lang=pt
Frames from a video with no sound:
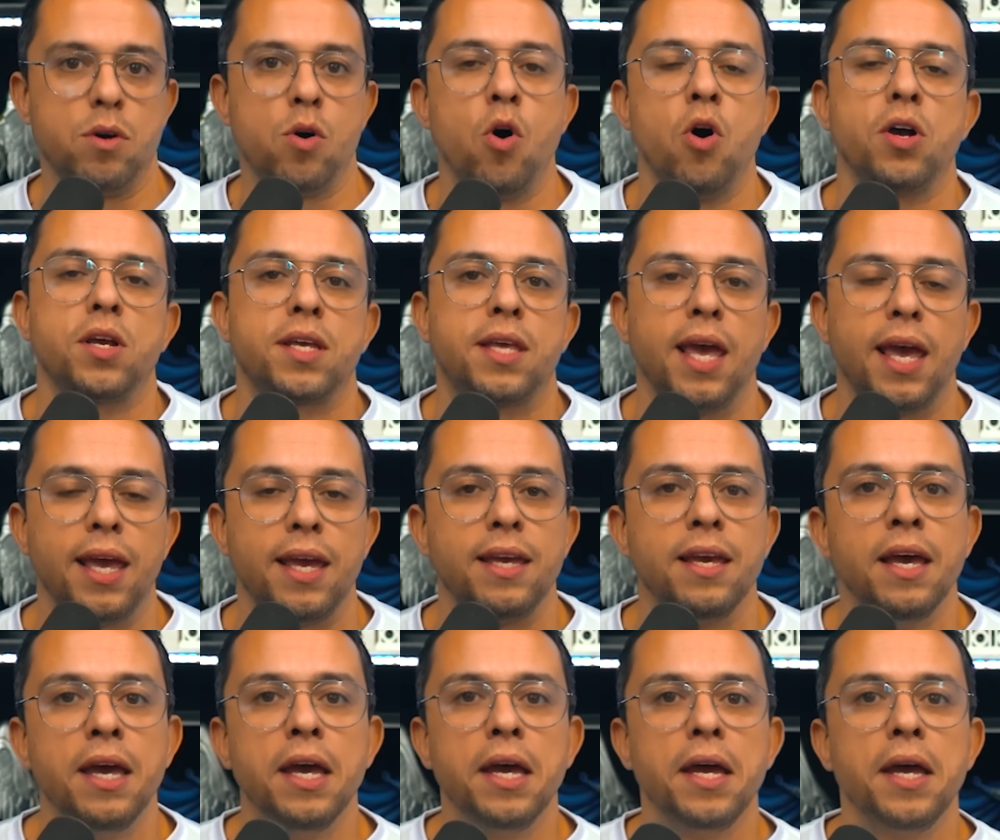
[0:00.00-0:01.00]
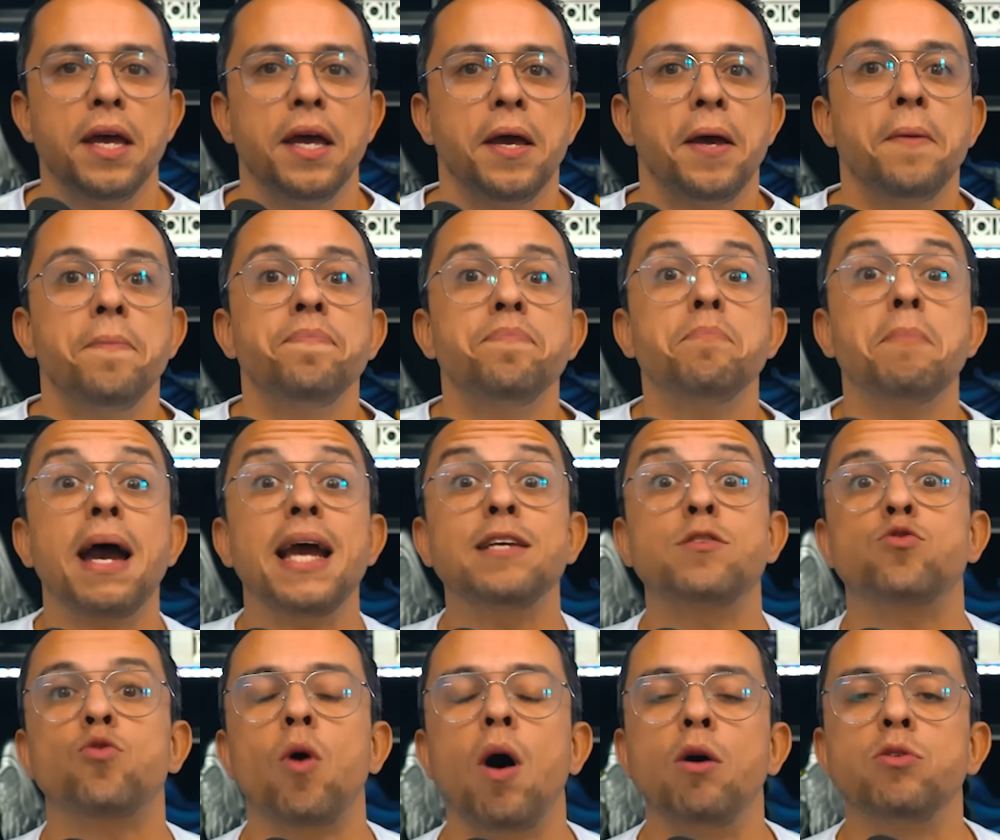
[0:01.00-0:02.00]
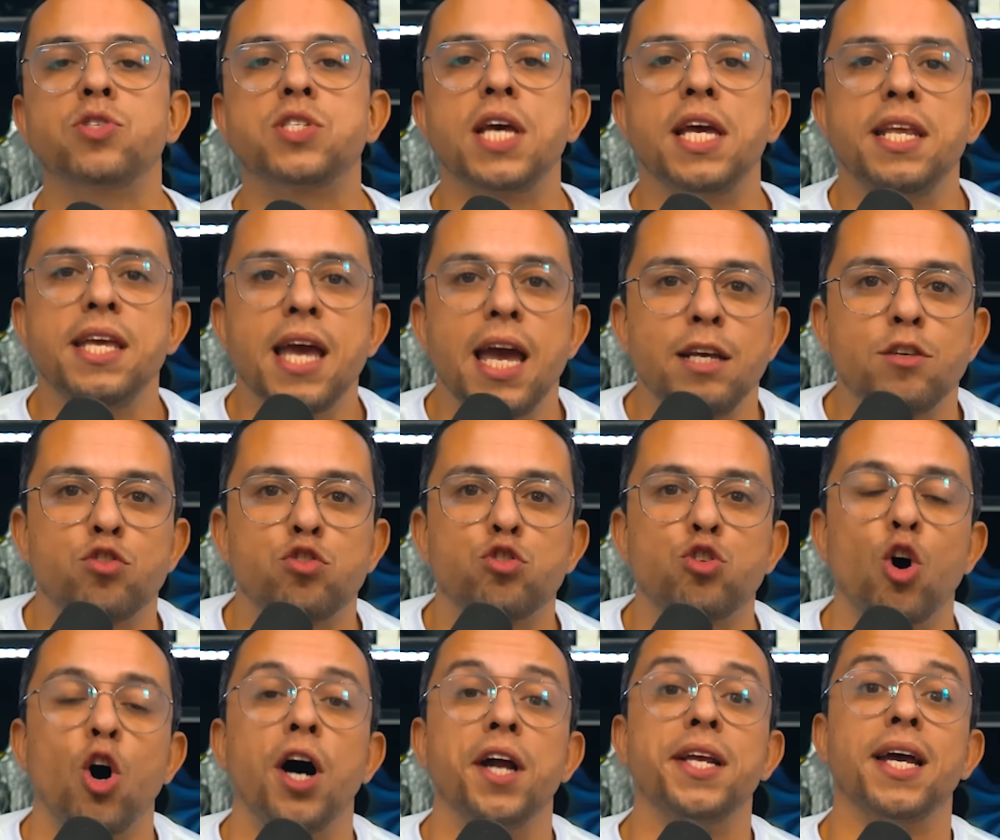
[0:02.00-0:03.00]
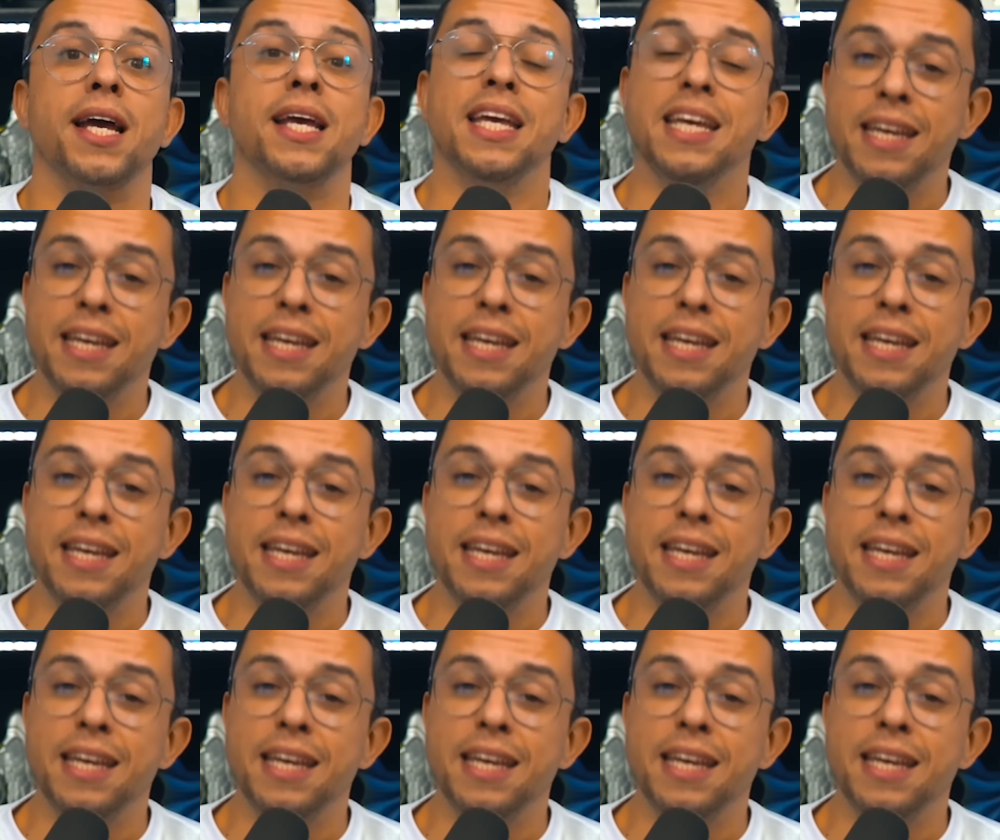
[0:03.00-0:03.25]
Ok. Mas qual a história? Mas qual seria a história?